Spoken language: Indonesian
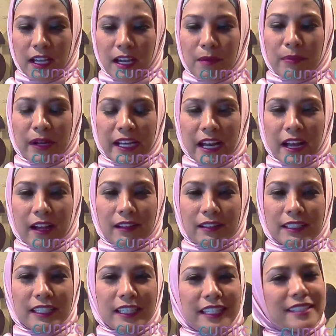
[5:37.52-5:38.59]
apa ya
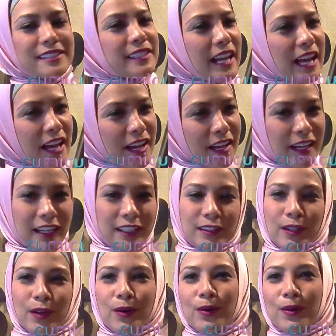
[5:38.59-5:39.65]
islah
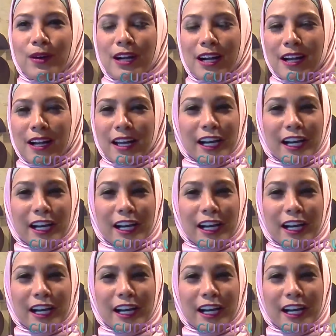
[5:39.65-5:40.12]
atau uh,